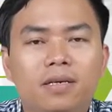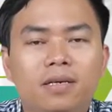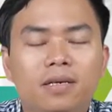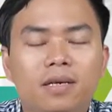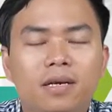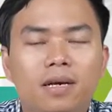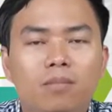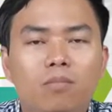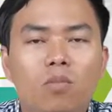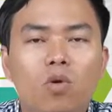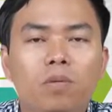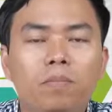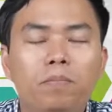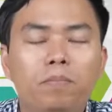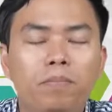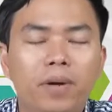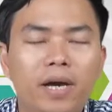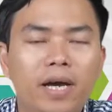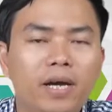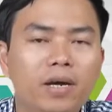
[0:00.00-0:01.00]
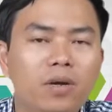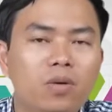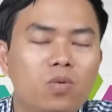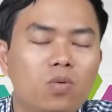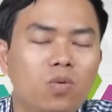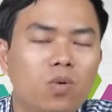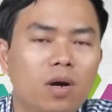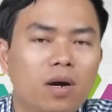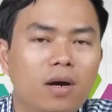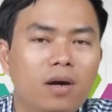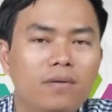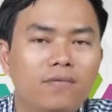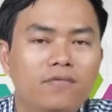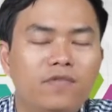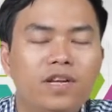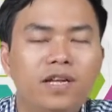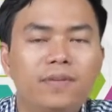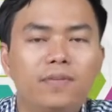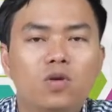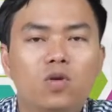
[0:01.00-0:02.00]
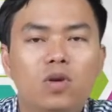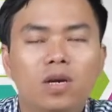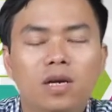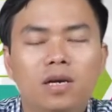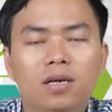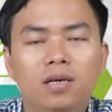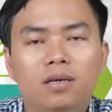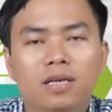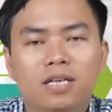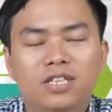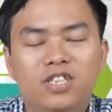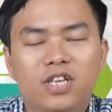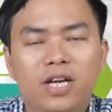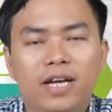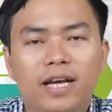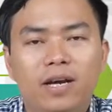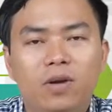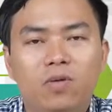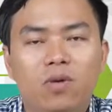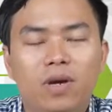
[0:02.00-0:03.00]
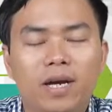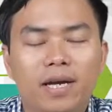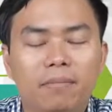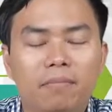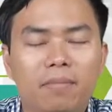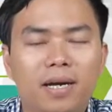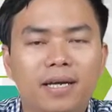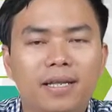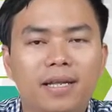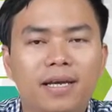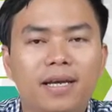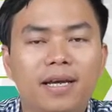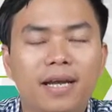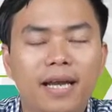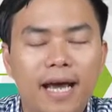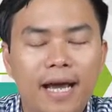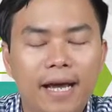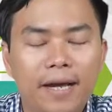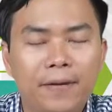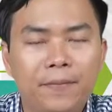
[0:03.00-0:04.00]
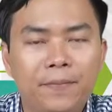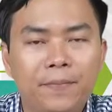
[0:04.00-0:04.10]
à, 4P của Philip Kotler là cha đẻ của ngành marketing hiện đại